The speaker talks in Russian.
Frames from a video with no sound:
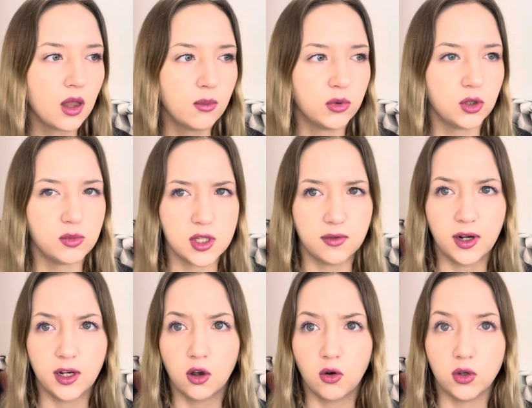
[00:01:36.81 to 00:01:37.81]
Потом
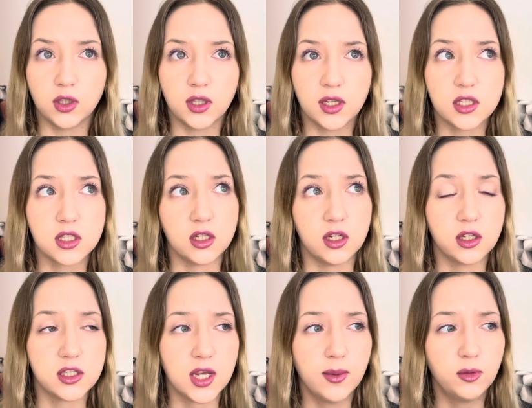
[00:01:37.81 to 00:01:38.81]
сдавали какой-то тест или
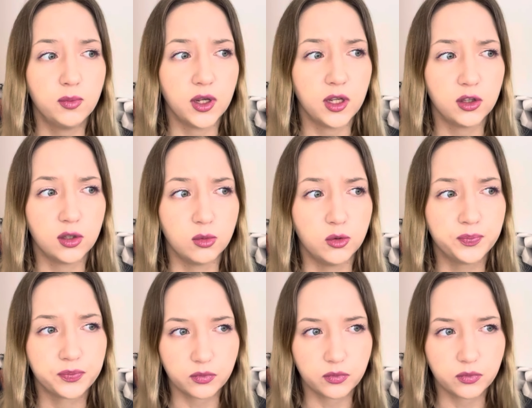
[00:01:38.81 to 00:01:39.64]
экзамен по этому.